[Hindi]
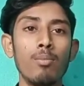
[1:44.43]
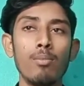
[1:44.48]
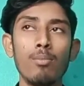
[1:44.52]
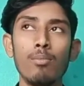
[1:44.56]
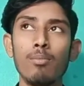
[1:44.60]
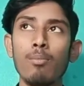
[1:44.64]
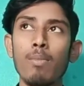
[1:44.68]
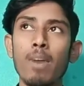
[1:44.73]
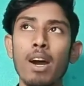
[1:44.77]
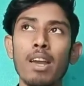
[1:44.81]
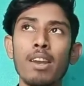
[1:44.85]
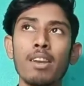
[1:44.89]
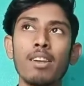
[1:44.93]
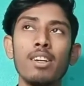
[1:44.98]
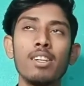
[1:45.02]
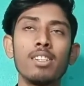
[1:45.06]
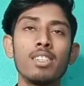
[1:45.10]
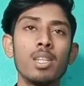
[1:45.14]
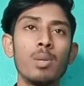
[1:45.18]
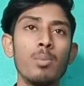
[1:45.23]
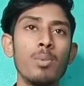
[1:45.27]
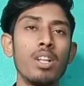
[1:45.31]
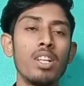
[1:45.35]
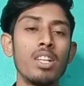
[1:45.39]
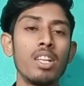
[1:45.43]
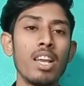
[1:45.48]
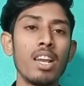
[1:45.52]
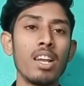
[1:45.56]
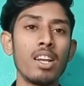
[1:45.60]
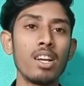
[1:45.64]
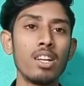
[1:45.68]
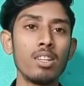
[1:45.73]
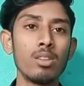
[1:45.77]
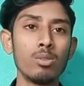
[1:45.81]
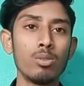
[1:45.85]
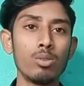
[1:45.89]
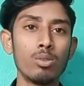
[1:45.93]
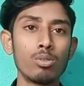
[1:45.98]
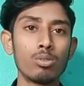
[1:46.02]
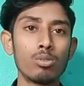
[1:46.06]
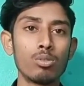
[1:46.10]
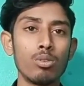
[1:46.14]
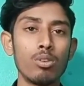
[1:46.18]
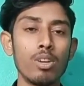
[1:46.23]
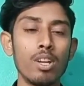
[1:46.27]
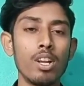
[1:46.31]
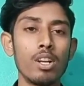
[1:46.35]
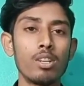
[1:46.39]
मार्केट से मिल जाएगा दो सौ
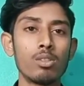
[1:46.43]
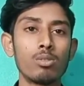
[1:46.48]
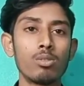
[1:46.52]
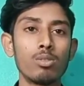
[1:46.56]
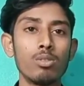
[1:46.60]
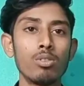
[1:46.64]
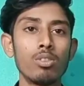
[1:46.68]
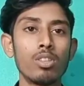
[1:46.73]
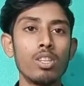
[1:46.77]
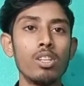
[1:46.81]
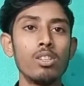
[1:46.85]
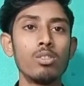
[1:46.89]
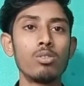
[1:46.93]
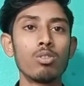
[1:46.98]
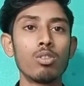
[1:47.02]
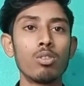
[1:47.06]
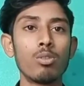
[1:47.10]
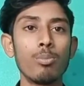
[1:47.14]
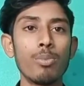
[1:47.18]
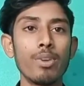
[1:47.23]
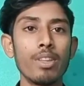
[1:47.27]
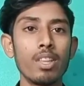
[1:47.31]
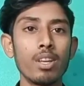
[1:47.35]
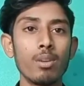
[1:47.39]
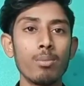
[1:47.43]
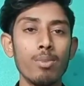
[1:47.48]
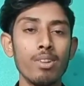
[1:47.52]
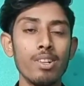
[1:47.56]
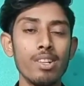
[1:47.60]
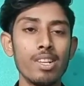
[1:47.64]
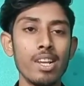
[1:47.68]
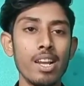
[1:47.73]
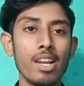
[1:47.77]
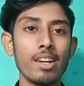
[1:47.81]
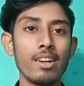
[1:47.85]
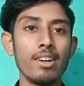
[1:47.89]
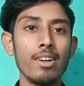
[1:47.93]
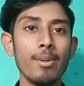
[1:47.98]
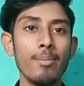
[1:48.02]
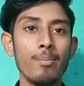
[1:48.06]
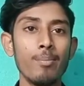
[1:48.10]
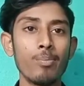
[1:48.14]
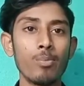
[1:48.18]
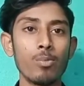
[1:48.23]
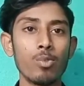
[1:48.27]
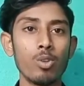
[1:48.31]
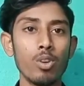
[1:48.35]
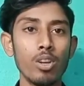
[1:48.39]
डेढ़ सौ तीन सौ रुपये तक मिल जाएगा
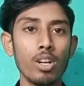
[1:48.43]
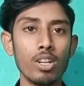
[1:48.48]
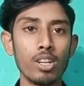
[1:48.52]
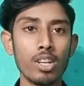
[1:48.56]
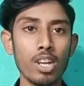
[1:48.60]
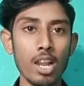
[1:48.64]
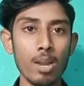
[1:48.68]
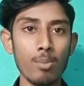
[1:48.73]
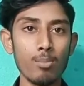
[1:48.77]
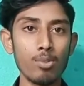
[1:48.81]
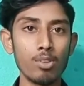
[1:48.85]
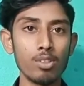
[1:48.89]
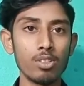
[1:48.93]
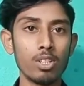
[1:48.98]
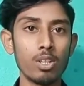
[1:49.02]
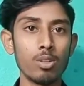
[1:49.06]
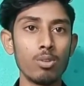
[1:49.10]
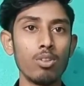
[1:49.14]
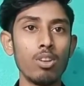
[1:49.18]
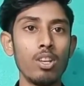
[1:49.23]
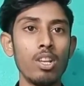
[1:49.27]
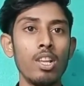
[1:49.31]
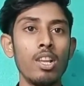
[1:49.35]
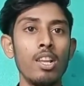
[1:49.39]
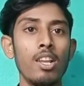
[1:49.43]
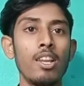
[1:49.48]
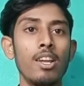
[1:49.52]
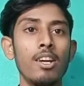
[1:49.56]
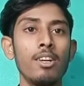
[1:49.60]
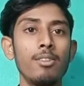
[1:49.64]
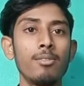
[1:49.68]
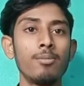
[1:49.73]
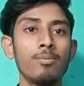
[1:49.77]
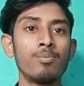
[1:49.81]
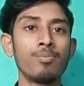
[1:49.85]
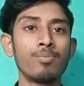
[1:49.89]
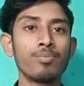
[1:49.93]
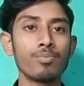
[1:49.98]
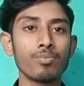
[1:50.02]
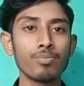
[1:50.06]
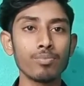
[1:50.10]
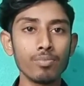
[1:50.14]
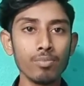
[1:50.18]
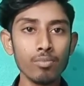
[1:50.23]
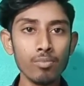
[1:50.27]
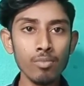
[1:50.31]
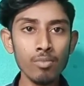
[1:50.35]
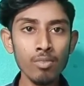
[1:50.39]
तो एक ट्राईपोर्ट ज़रूर ले
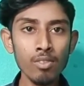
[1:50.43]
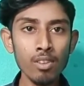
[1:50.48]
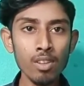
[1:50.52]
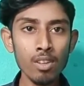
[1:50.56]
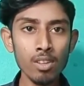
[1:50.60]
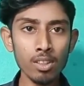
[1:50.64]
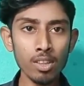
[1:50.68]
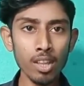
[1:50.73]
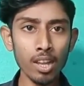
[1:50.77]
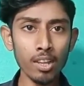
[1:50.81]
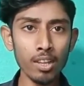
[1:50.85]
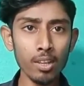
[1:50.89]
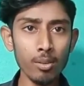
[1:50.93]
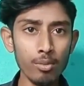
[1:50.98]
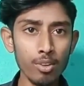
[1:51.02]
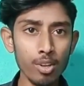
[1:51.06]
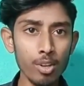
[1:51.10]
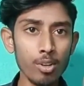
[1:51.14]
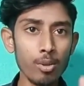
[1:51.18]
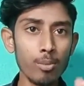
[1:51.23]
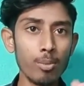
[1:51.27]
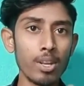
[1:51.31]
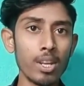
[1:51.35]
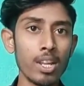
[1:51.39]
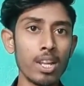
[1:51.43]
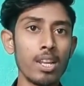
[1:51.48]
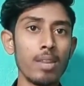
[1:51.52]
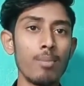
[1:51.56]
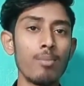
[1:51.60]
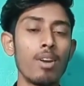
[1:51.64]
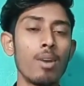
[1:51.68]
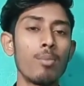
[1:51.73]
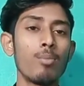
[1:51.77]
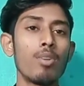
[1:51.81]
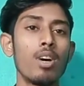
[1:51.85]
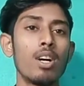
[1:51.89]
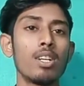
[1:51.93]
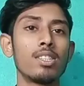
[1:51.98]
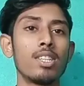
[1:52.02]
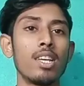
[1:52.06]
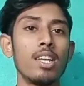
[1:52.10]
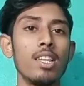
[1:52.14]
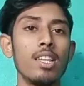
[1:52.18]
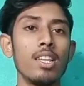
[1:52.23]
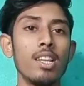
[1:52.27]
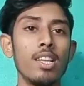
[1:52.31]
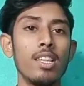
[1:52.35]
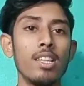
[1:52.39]
लेना ताकि वीडियो बनाने में आपको
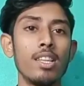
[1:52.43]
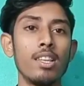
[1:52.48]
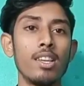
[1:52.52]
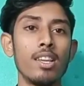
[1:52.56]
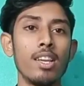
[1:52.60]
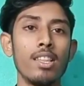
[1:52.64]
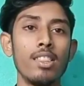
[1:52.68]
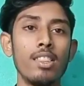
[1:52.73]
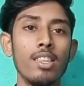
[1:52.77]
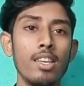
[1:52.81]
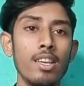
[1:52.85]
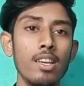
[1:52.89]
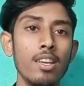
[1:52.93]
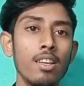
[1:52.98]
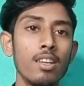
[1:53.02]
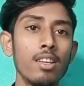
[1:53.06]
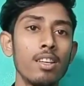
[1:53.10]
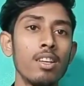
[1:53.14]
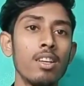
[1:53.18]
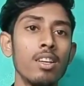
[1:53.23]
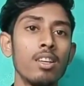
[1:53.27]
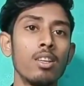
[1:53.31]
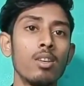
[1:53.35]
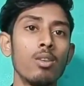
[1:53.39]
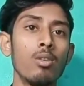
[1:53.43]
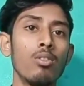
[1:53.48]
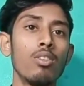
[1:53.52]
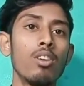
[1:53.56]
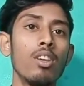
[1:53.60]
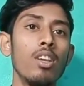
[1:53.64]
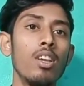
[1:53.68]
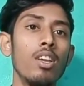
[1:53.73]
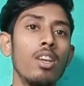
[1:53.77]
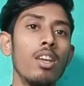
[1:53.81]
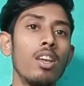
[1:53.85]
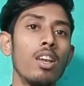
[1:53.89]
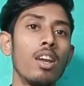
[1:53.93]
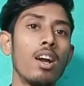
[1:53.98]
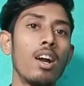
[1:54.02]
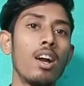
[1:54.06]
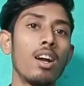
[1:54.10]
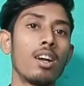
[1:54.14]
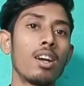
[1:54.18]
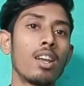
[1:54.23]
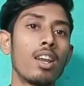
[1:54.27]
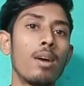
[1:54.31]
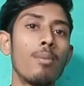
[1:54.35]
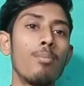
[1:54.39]
आसानी रहती है क्योंकि
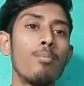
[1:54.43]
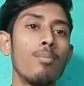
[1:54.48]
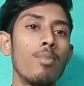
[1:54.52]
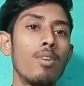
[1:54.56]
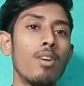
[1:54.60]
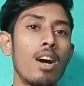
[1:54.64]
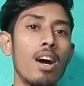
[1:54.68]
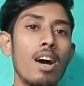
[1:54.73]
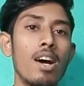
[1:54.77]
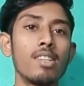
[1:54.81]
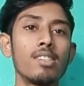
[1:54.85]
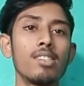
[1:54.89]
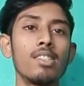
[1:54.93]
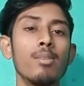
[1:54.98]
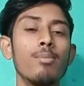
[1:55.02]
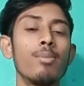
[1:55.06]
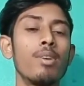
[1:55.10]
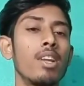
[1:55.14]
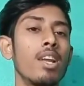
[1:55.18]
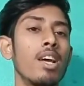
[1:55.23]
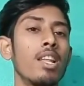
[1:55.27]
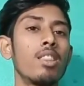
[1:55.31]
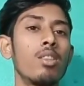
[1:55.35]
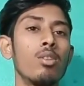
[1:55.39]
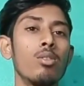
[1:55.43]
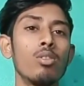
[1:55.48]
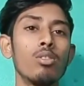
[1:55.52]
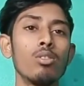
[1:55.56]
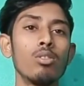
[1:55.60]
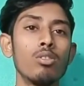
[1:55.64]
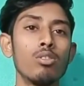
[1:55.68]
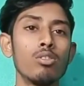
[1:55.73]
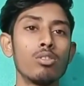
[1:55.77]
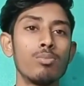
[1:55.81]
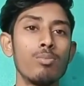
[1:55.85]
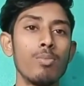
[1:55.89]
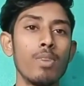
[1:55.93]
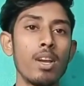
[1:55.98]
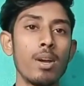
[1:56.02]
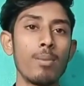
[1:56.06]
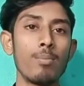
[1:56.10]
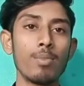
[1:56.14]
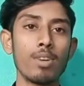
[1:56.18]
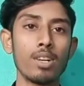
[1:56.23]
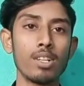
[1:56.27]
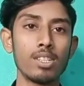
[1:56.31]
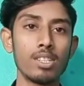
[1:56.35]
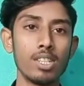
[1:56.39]
अगर आप हाथ से बनाते हो तो उसमें
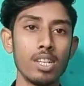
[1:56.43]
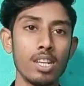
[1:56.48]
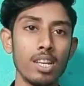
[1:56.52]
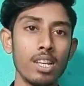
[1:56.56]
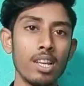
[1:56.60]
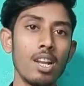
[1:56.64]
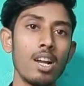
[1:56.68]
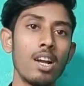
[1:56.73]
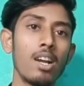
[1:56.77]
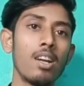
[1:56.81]
आपका चेहरा